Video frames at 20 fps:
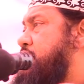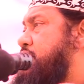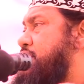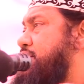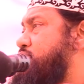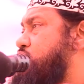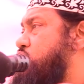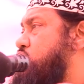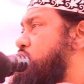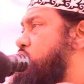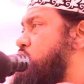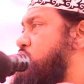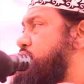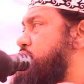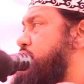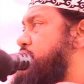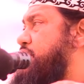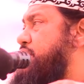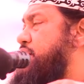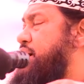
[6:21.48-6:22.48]
রাসুল
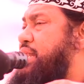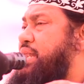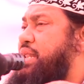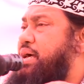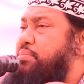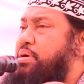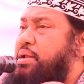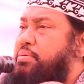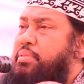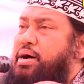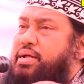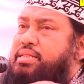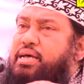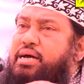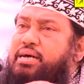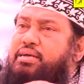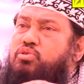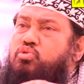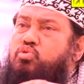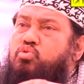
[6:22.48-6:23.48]
বলতেন হে আল্লাহ আমার
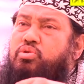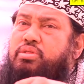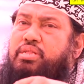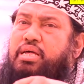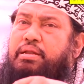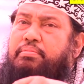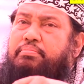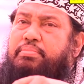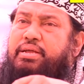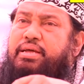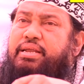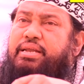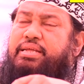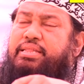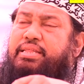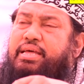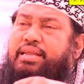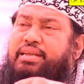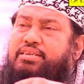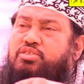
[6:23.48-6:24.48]
মাথায় নূর দেন
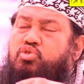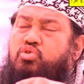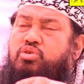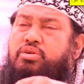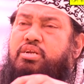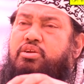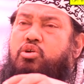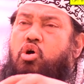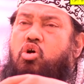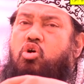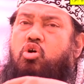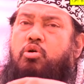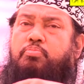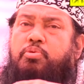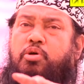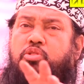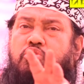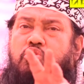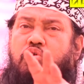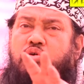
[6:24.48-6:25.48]
ব্রেনে দেন শরীরের অঙ্গ
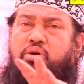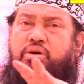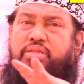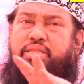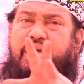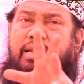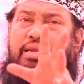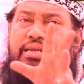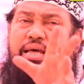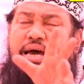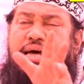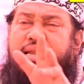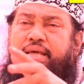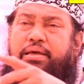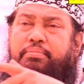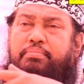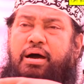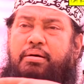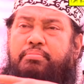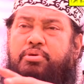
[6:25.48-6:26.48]
প্রত্যঙ্গ দেন
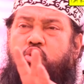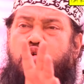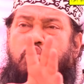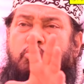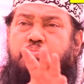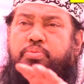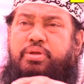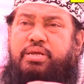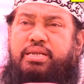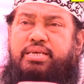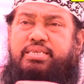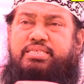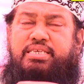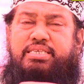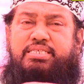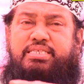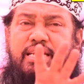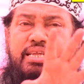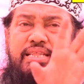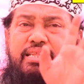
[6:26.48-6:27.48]
ডানে বামে উপরে
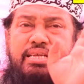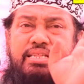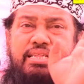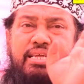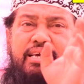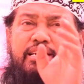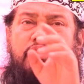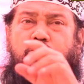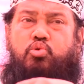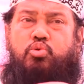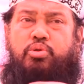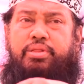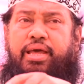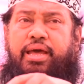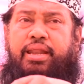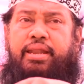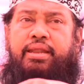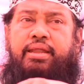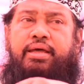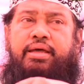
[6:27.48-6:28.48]
নিচে চারিদিক থেকে নূর
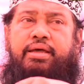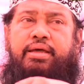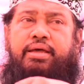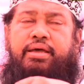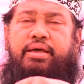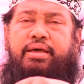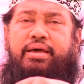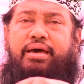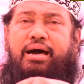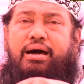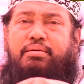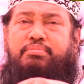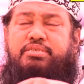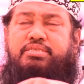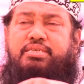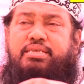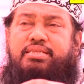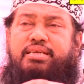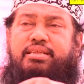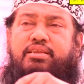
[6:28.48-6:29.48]
দেন আমি
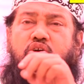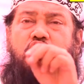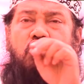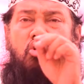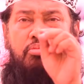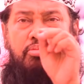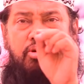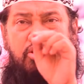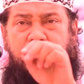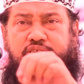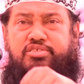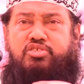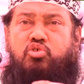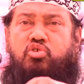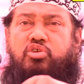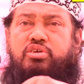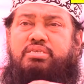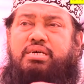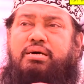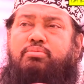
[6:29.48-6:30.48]
যেদিন কবরে
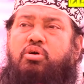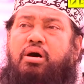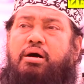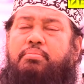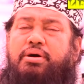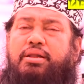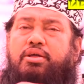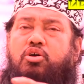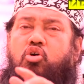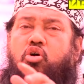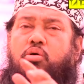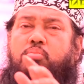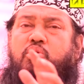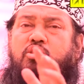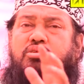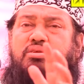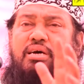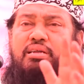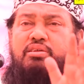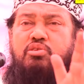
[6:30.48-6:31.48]
চলে যাব আমার
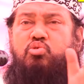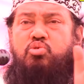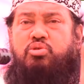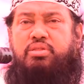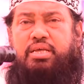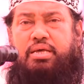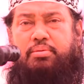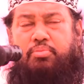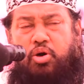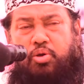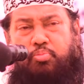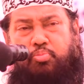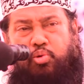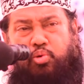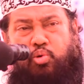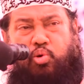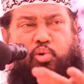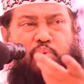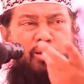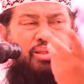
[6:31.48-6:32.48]
কবরটা নূর দিয়ে
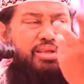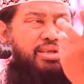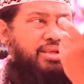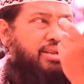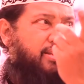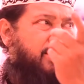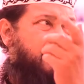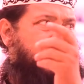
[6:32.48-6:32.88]
ভরপুর করে দিই